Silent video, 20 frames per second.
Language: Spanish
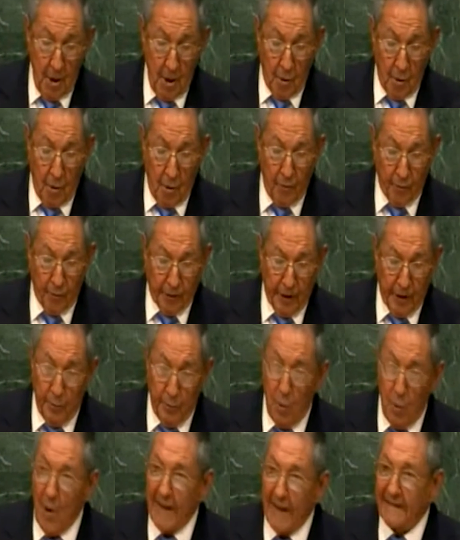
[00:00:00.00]

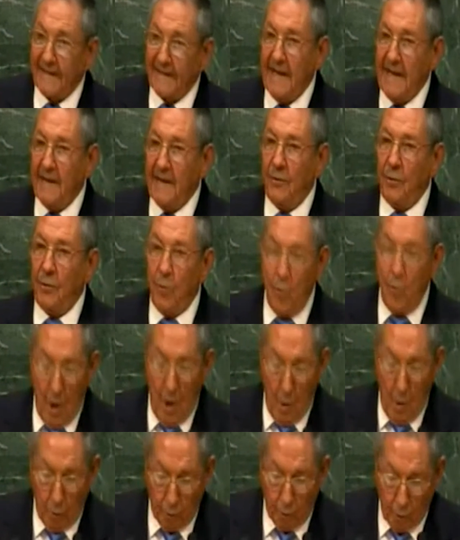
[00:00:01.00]
continúa siendo
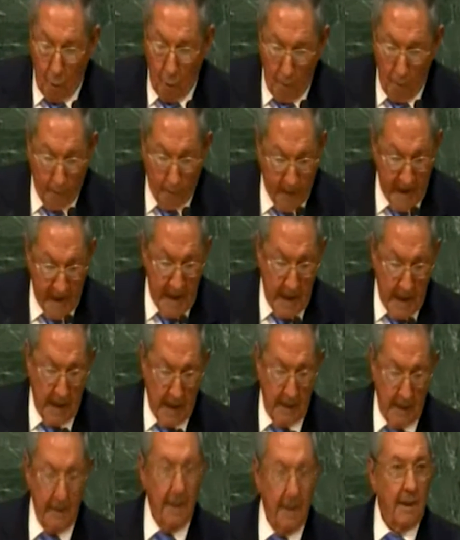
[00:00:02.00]
una
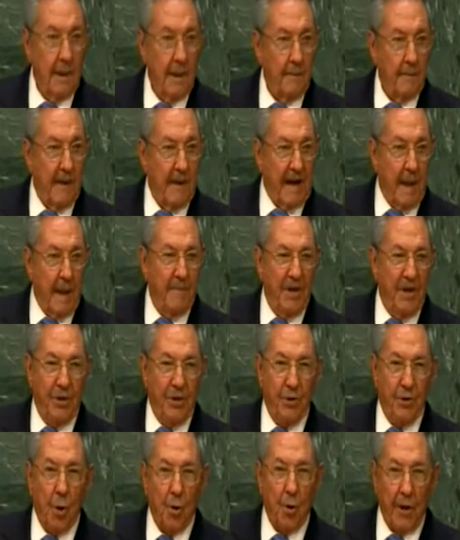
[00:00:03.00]
utopía para
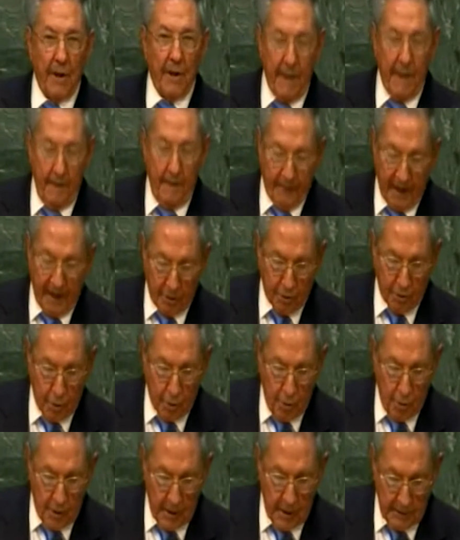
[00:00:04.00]
millones de
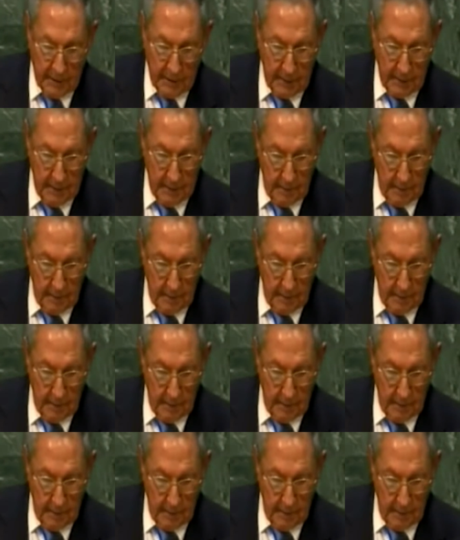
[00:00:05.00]
personas.